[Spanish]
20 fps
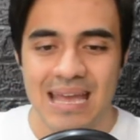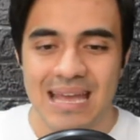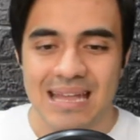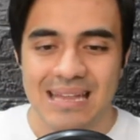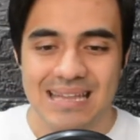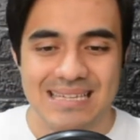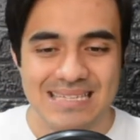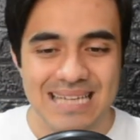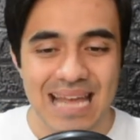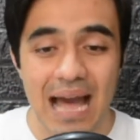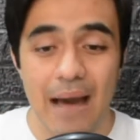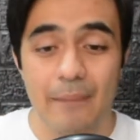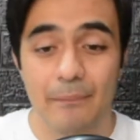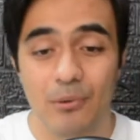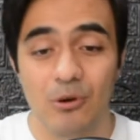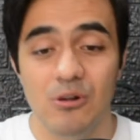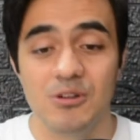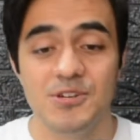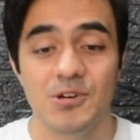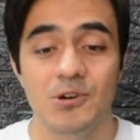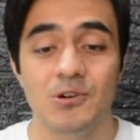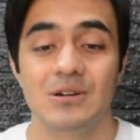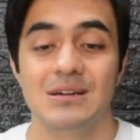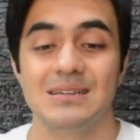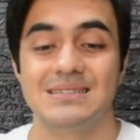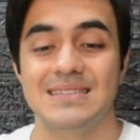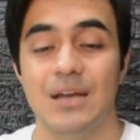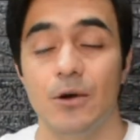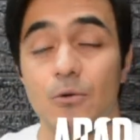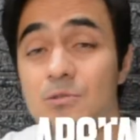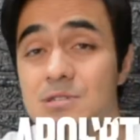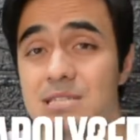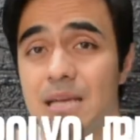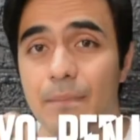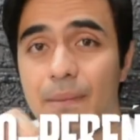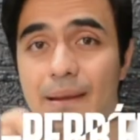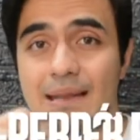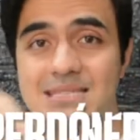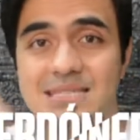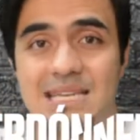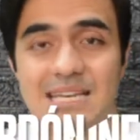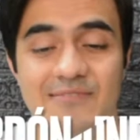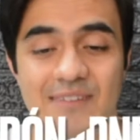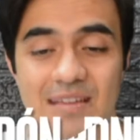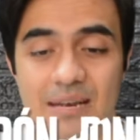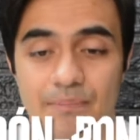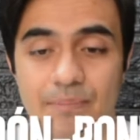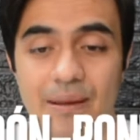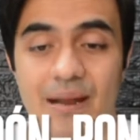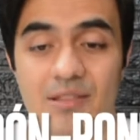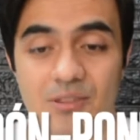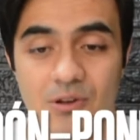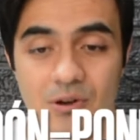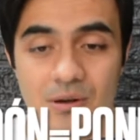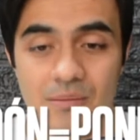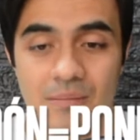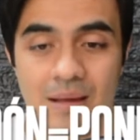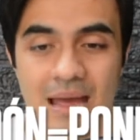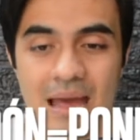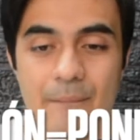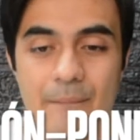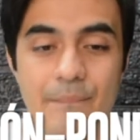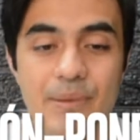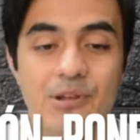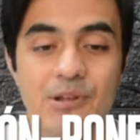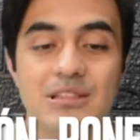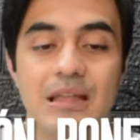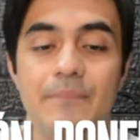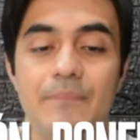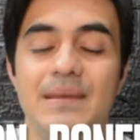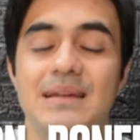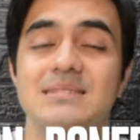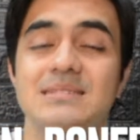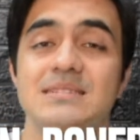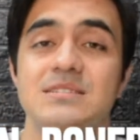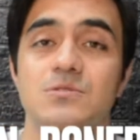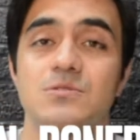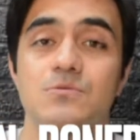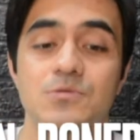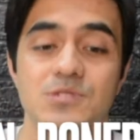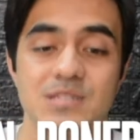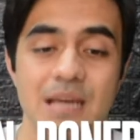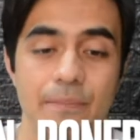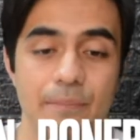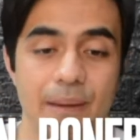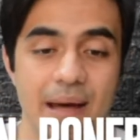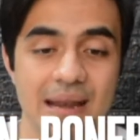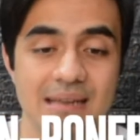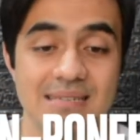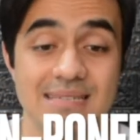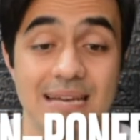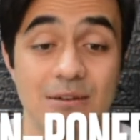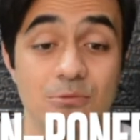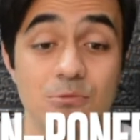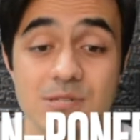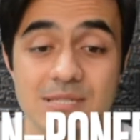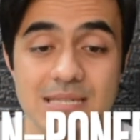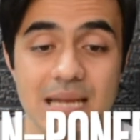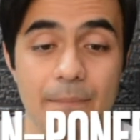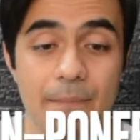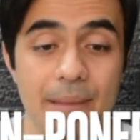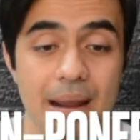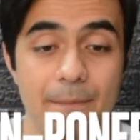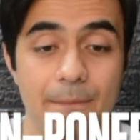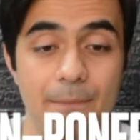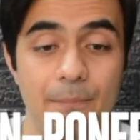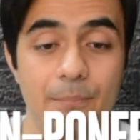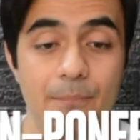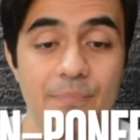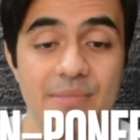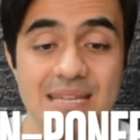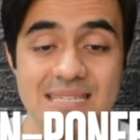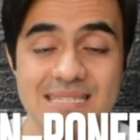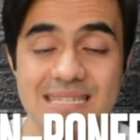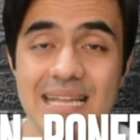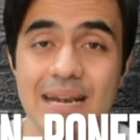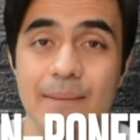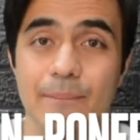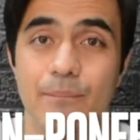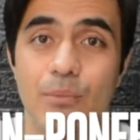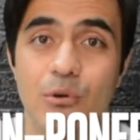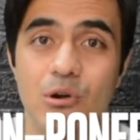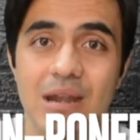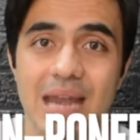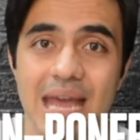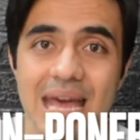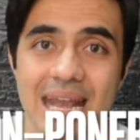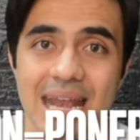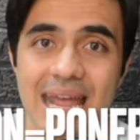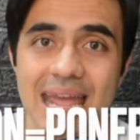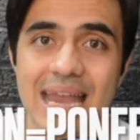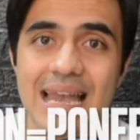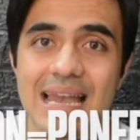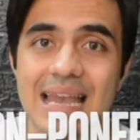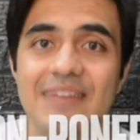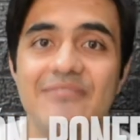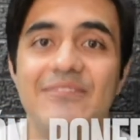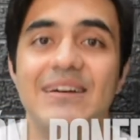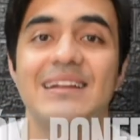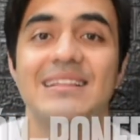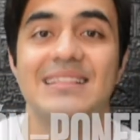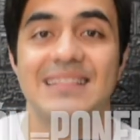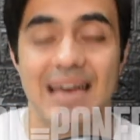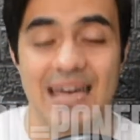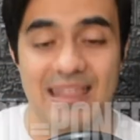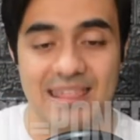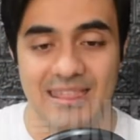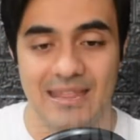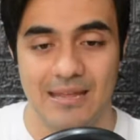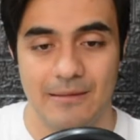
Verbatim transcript: Dice, apoyo se usa para escribir perdón, pero también se, escucha se usa para decir poner en libertad.